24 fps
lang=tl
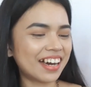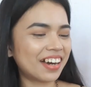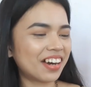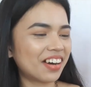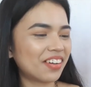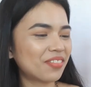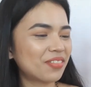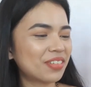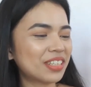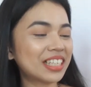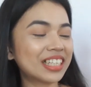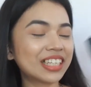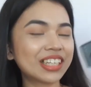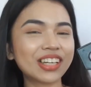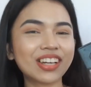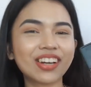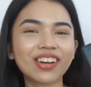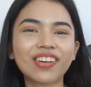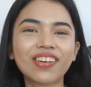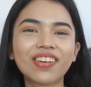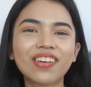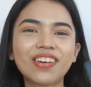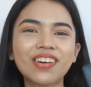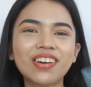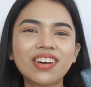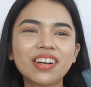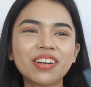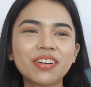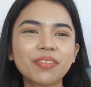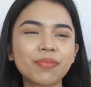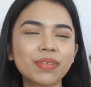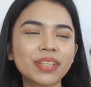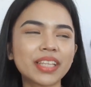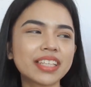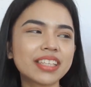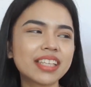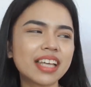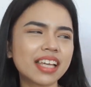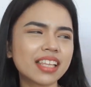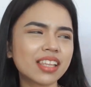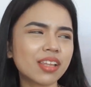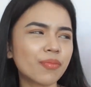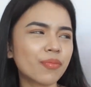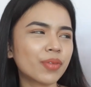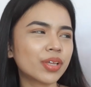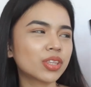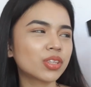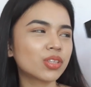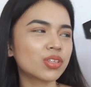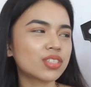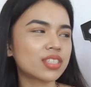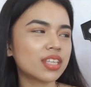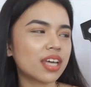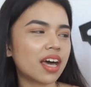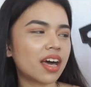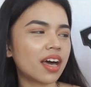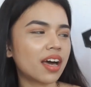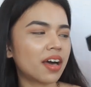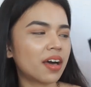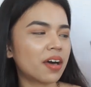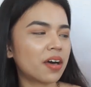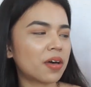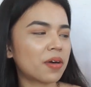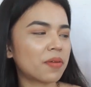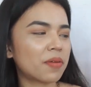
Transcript: ah, feeling ko, madadaan naman to sa